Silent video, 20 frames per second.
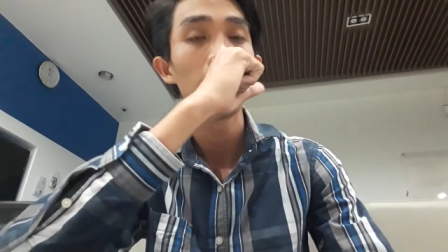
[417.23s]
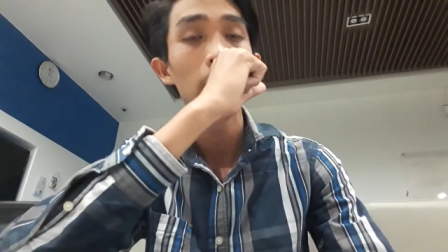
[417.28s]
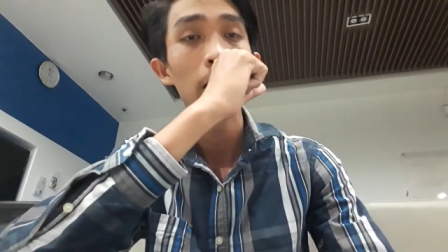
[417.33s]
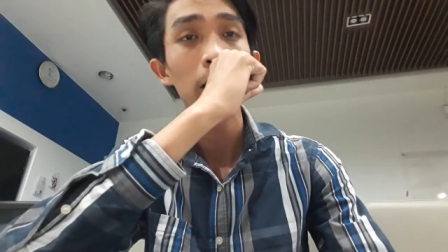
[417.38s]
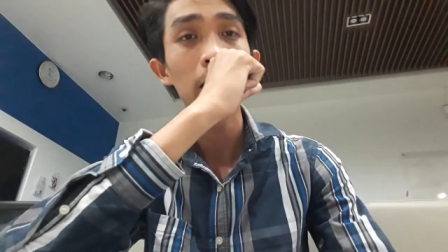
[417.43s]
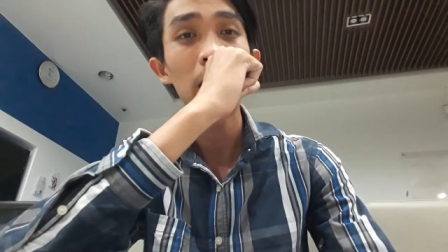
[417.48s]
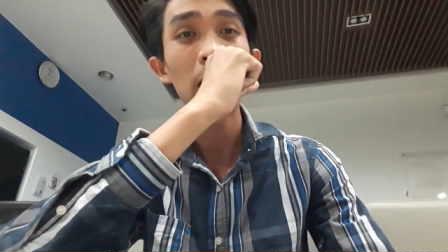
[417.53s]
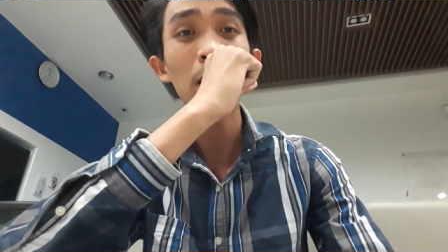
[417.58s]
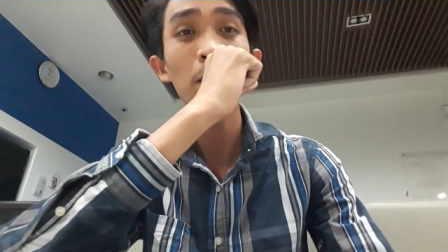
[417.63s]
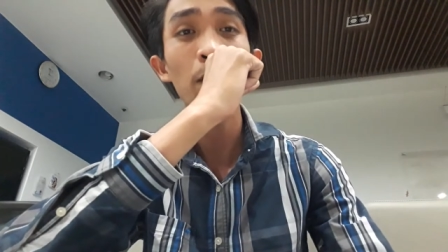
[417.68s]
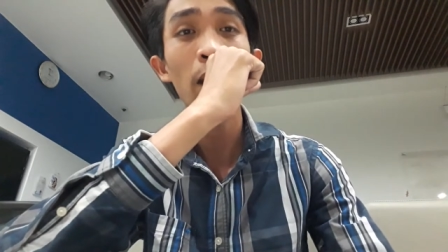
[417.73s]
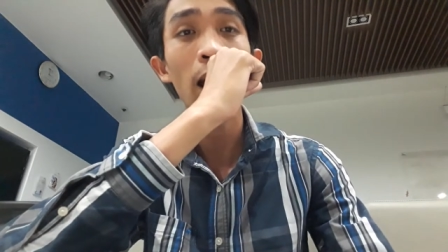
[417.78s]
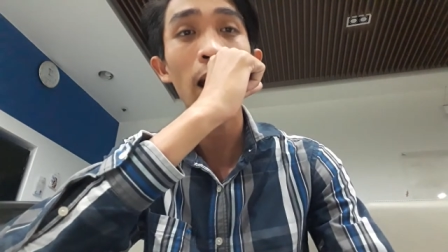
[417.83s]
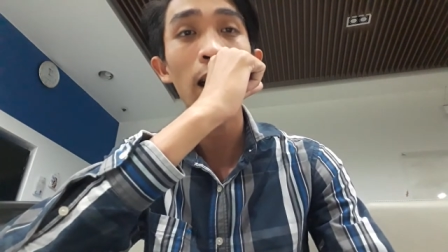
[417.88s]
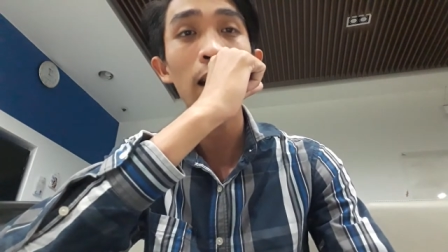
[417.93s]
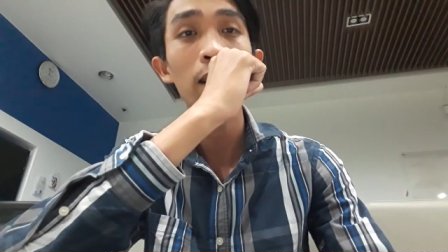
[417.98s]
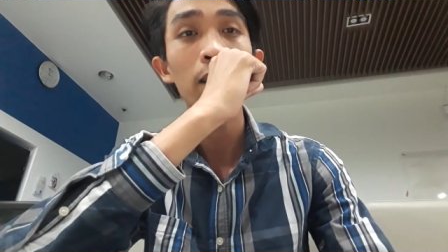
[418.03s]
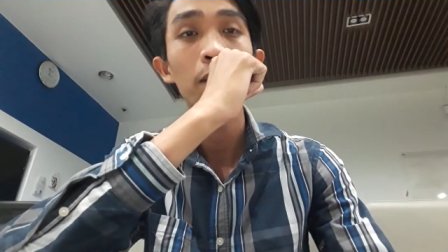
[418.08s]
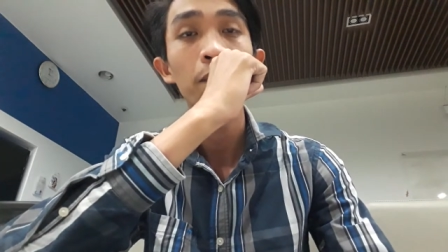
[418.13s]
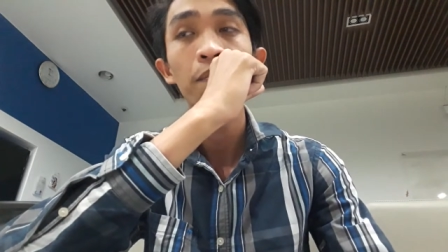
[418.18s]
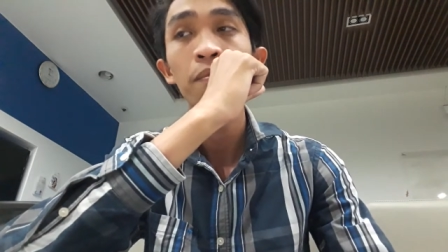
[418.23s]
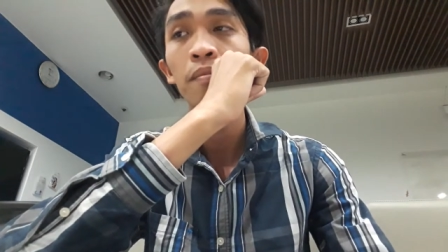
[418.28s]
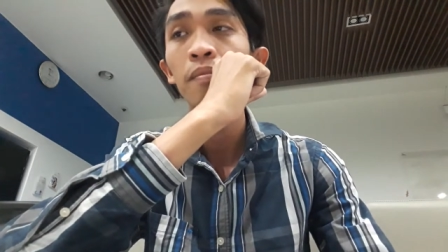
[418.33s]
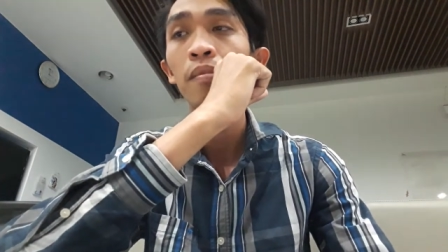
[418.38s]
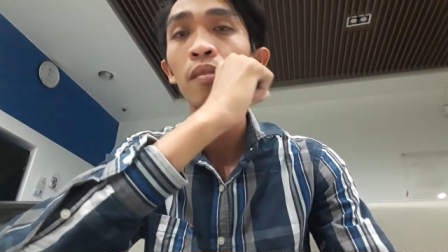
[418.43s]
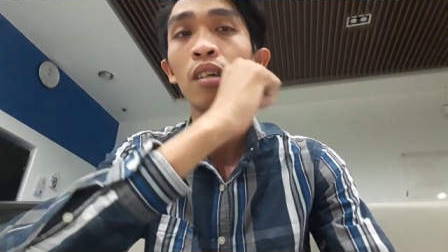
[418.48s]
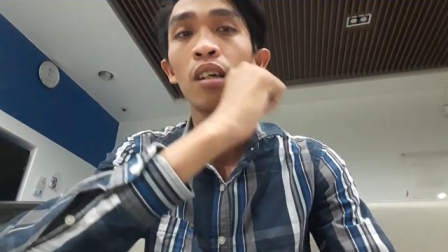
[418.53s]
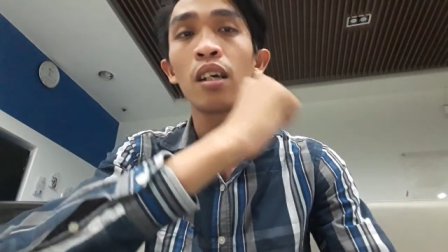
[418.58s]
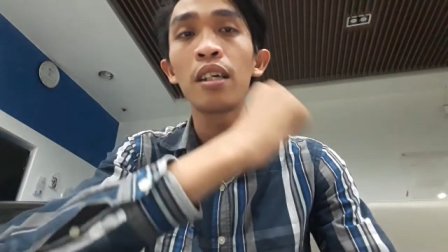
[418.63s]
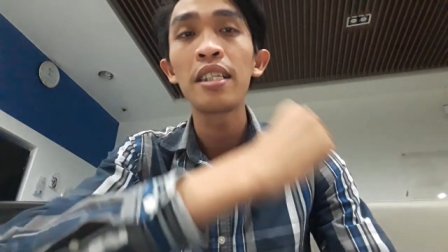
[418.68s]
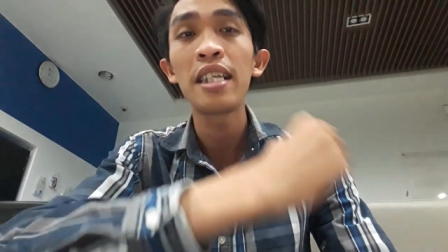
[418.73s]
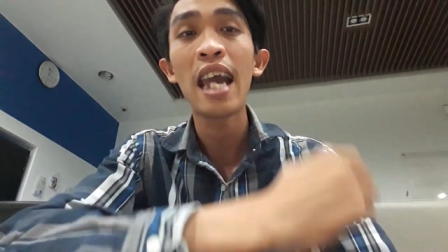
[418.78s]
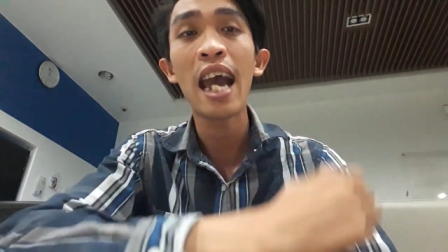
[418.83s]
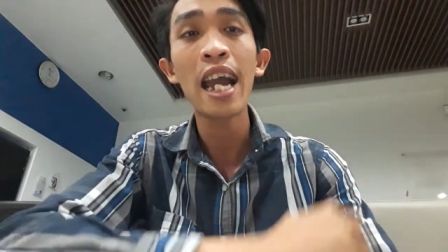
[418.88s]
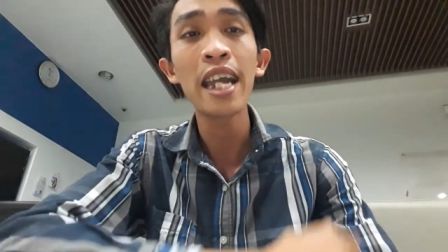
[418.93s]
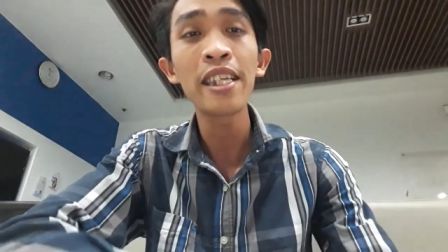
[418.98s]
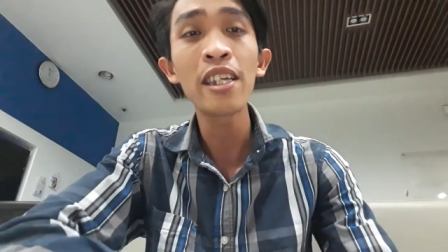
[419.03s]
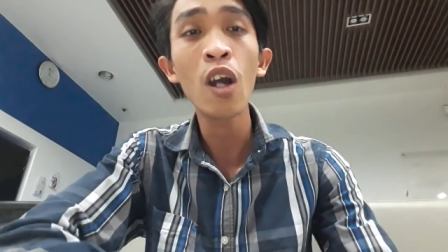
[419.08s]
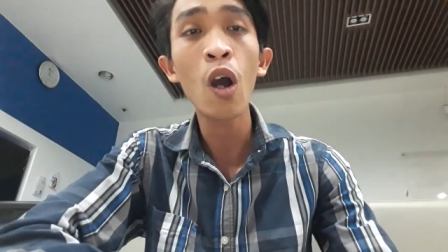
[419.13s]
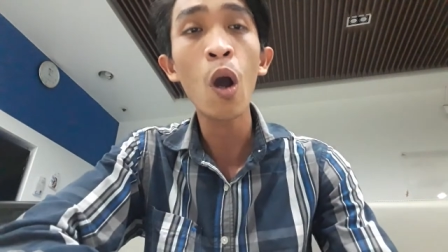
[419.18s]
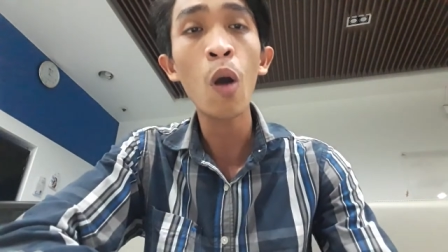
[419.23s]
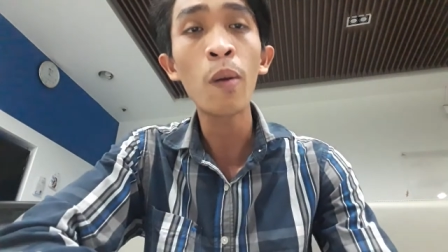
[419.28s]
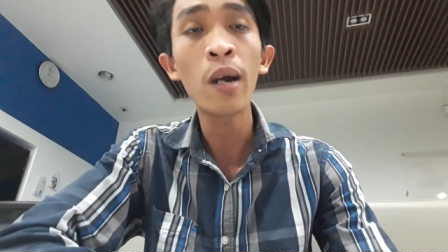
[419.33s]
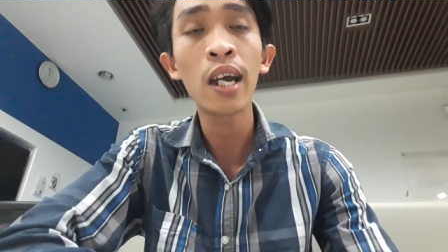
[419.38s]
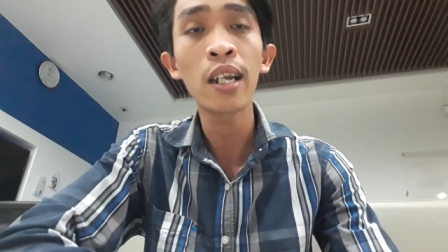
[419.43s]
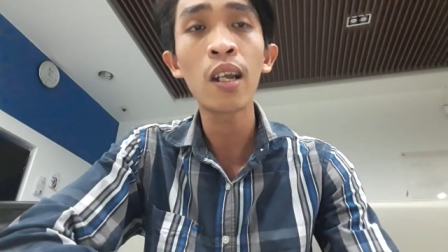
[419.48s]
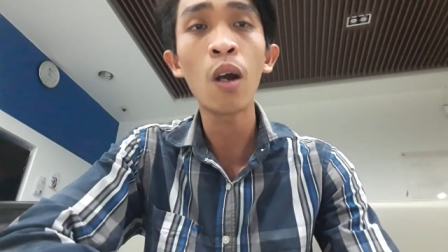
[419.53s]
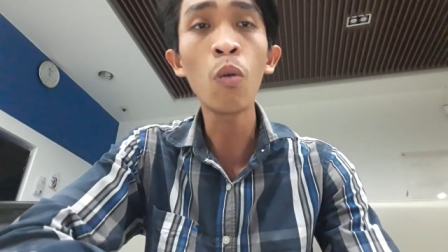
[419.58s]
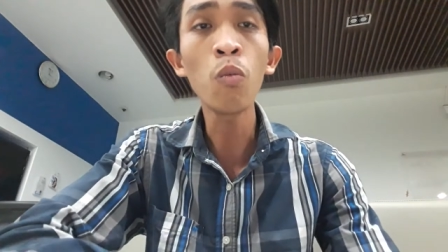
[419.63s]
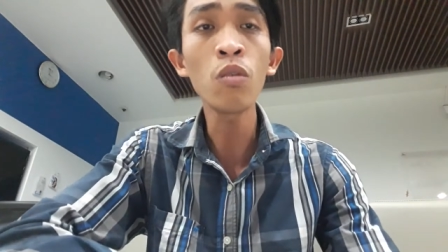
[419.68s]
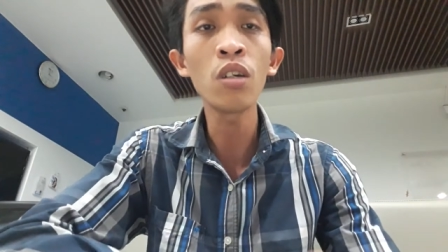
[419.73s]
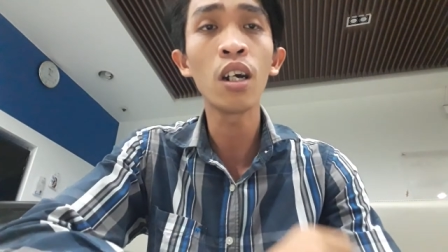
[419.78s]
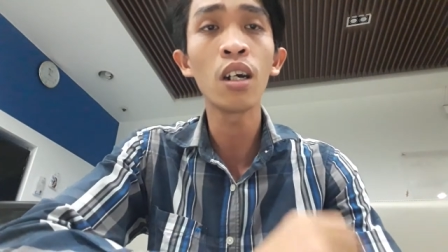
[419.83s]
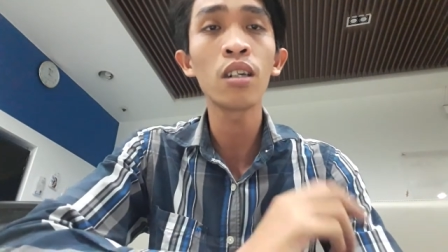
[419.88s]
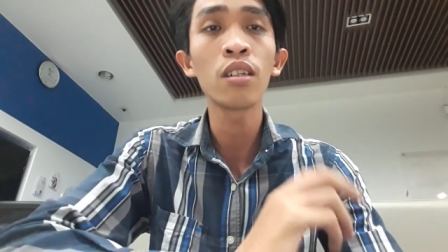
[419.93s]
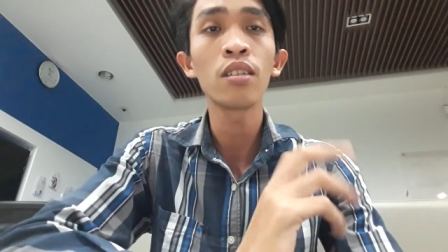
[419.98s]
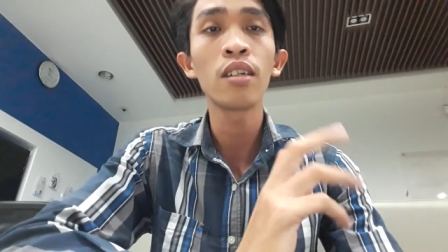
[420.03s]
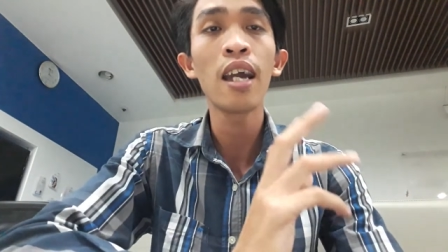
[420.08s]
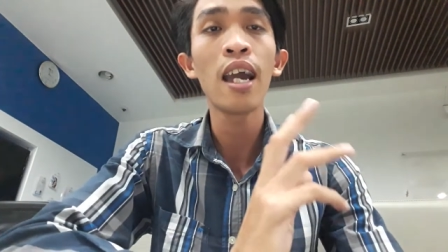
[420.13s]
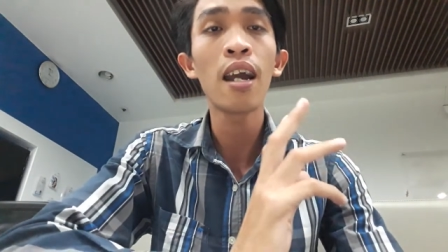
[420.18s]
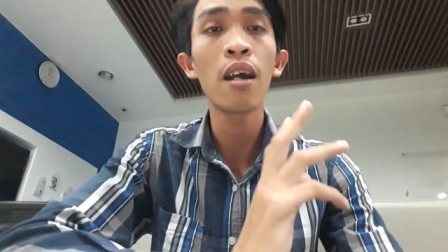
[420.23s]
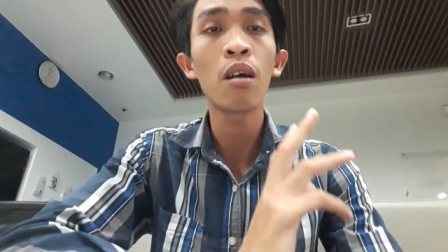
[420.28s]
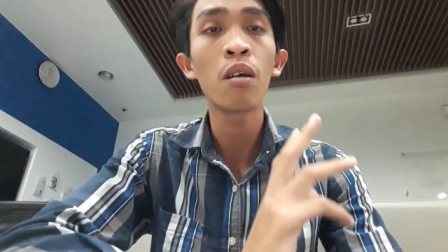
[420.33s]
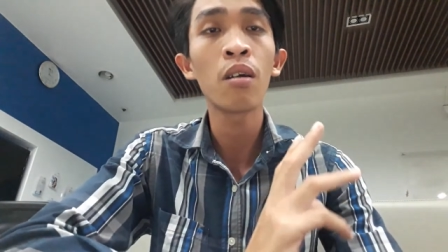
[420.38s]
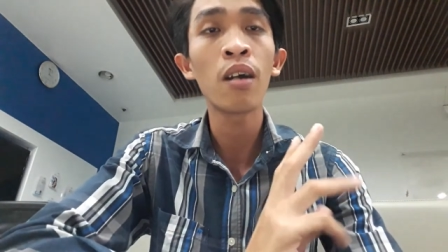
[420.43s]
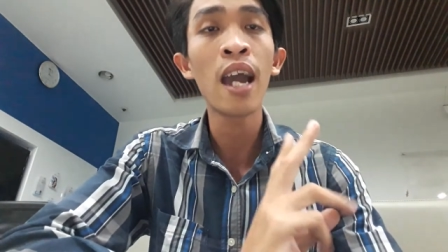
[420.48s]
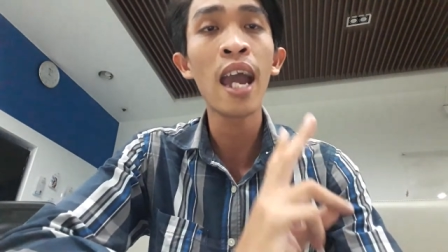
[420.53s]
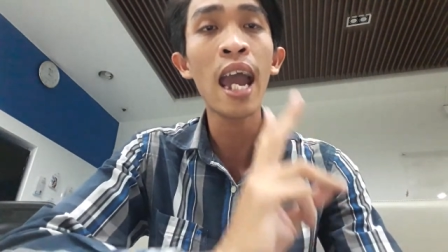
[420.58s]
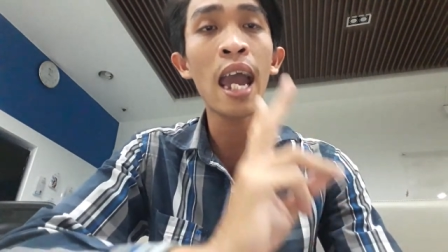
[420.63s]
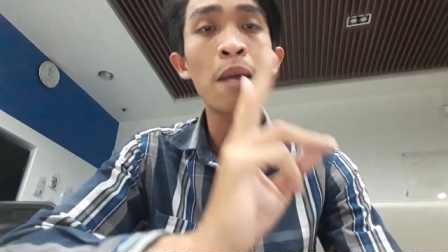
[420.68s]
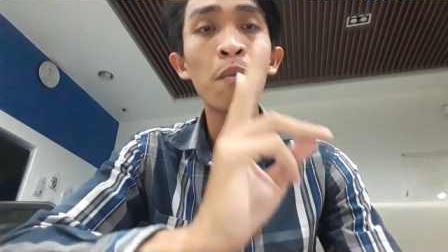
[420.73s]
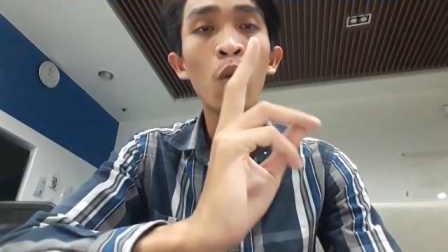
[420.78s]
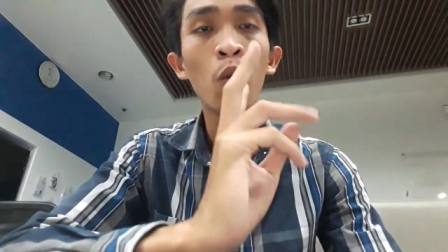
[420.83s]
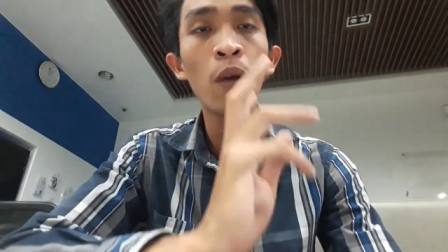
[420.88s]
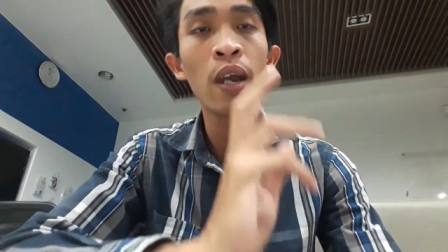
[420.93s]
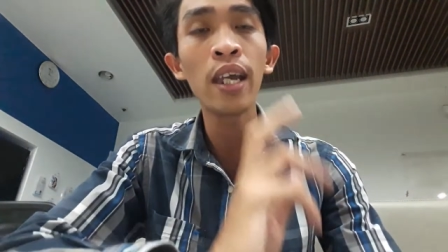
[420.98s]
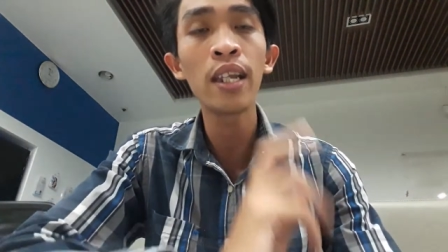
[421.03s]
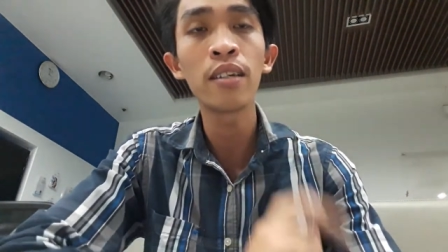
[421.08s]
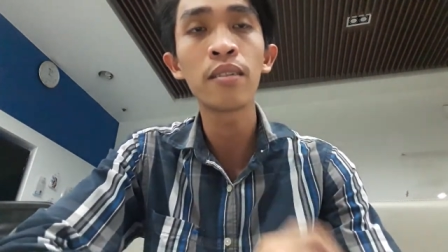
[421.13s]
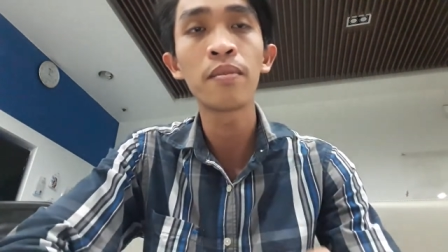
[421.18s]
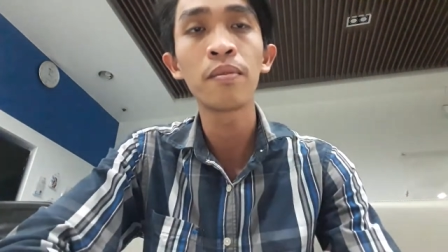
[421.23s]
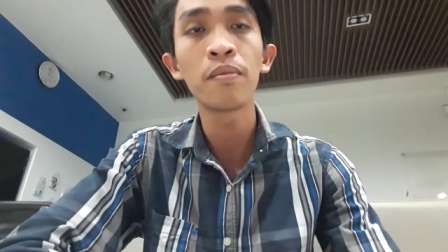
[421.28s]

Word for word: nhưng mà dạy cho mà đóng được hai bộ phim